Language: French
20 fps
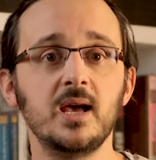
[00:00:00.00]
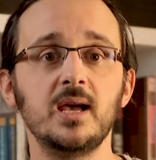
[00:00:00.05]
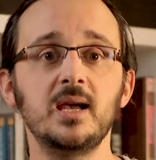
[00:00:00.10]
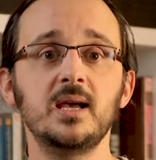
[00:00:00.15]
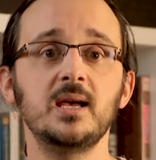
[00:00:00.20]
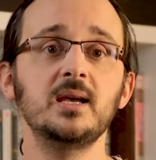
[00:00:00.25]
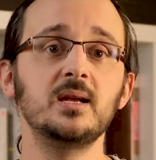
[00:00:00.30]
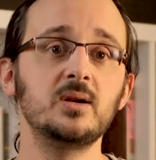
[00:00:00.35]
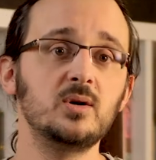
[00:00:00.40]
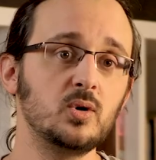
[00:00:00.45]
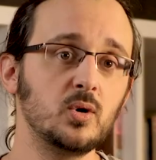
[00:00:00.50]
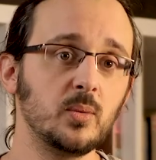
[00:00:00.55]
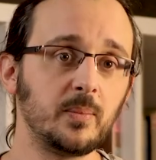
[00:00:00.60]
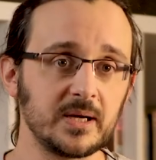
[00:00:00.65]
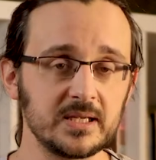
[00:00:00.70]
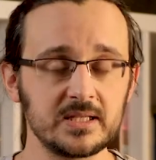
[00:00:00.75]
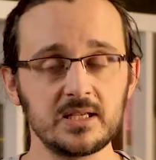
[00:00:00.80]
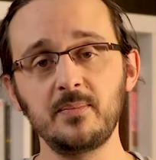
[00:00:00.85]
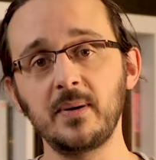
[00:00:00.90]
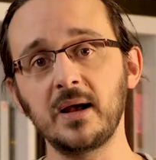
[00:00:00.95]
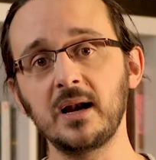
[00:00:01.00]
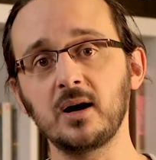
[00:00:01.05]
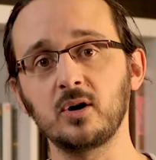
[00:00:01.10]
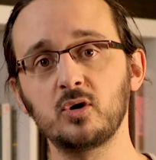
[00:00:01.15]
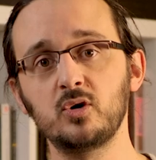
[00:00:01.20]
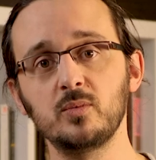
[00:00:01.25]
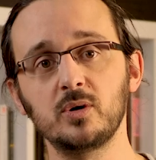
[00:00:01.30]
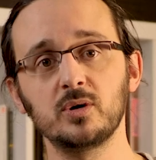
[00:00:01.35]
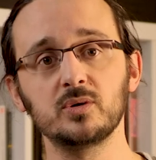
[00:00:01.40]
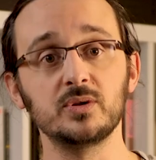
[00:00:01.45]
Et le principal
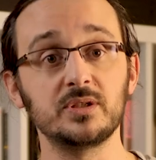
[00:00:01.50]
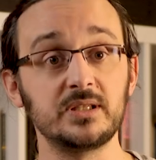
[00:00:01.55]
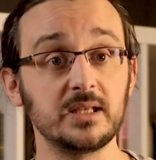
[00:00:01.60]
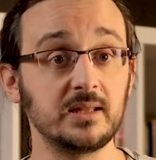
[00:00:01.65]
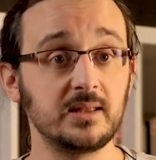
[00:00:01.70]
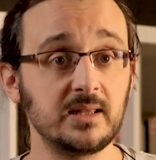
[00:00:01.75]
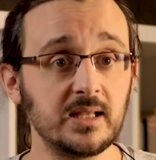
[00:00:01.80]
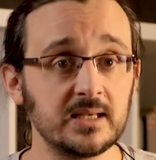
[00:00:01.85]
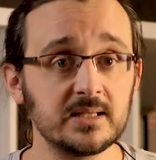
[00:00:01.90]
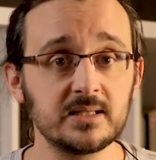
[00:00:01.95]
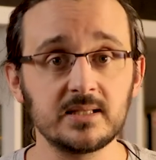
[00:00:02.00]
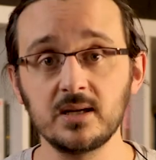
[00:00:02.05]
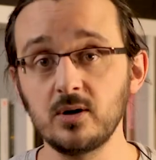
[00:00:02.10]
argument de cette thèse,